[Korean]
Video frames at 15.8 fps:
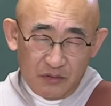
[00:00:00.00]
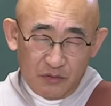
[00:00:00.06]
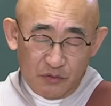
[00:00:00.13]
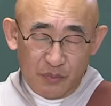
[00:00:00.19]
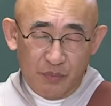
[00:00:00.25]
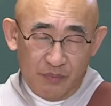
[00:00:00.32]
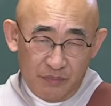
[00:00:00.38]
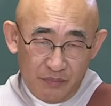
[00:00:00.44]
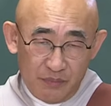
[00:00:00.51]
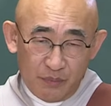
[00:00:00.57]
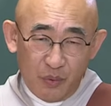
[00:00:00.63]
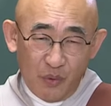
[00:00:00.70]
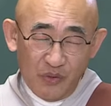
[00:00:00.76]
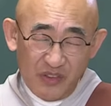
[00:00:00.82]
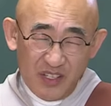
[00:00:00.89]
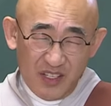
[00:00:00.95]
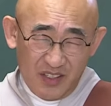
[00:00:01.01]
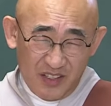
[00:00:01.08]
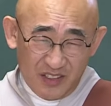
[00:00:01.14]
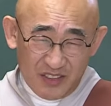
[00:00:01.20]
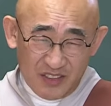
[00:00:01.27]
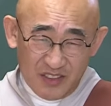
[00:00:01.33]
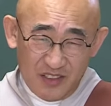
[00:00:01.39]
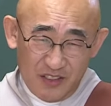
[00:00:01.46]
우리
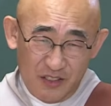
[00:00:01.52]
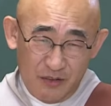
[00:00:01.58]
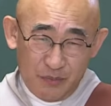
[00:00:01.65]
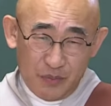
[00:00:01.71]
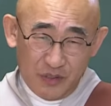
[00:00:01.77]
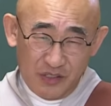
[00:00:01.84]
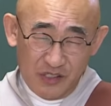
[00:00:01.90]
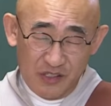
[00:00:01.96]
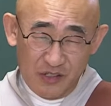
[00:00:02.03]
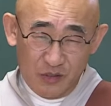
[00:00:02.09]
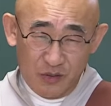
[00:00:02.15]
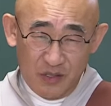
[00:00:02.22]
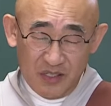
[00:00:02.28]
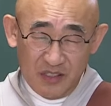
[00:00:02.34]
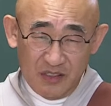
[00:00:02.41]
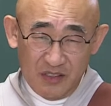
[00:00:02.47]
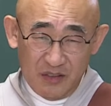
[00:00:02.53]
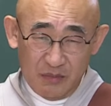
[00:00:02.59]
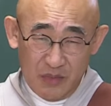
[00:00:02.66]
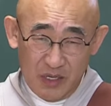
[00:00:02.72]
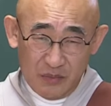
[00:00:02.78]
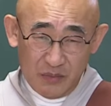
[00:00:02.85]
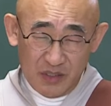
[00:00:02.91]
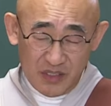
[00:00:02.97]
본능이겠죠. 이뻐지려고 하는
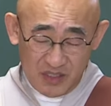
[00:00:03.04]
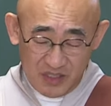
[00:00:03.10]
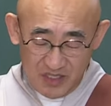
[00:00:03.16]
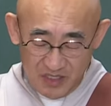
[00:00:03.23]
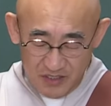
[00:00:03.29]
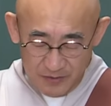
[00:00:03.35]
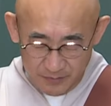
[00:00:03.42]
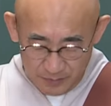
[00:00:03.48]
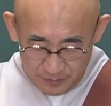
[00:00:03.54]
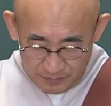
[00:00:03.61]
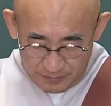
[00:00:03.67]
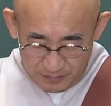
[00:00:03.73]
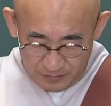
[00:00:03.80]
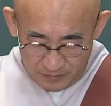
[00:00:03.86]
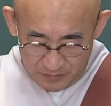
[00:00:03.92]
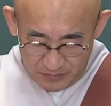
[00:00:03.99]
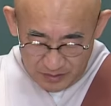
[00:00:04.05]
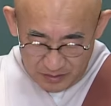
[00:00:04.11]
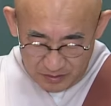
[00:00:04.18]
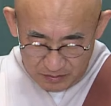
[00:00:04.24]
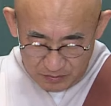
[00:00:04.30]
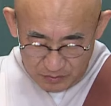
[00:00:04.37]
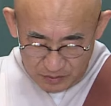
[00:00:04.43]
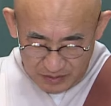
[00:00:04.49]
마음 특히
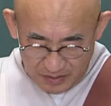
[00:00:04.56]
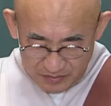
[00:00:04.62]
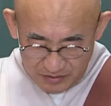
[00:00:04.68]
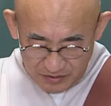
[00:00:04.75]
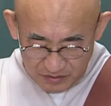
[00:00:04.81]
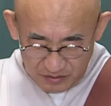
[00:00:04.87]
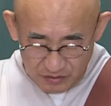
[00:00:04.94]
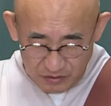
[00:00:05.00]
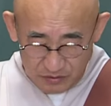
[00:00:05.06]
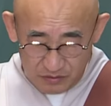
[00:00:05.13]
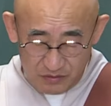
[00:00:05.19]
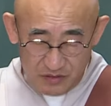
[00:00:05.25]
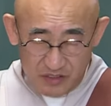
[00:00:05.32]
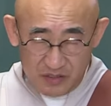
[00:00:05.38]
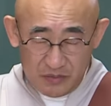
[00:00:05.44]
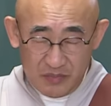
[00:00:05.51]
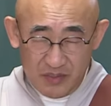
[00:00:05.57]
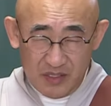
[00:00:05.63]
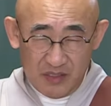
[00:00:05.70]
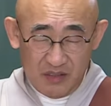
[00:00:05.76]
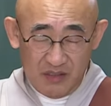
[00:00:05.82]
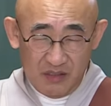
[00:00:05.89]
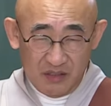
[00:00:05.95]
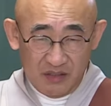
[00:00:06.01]
뭐 남성들도 그렇지만
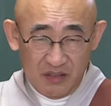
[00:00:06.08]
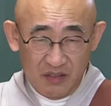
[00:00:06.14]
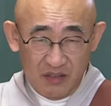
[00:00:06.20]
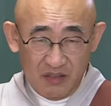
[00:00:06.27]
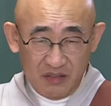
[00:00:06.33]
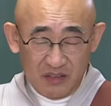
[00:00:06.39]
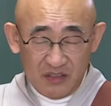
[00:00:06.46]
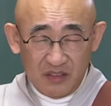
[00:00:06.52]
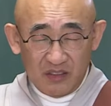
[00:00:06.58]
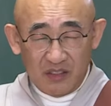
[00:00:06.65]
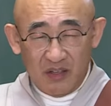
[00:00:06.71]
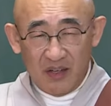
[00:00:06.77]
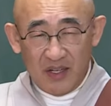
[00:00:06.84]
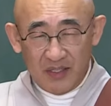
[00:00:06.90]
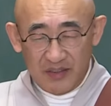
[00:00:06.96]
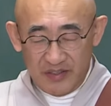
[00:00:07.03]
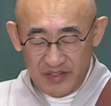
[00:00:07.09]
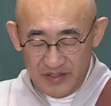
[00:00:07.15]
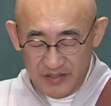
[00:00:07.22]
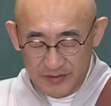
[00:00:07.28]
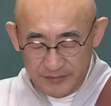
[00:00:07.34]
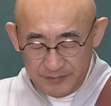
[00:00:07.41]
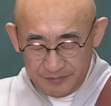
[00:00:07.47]
여성들은 더 한데요.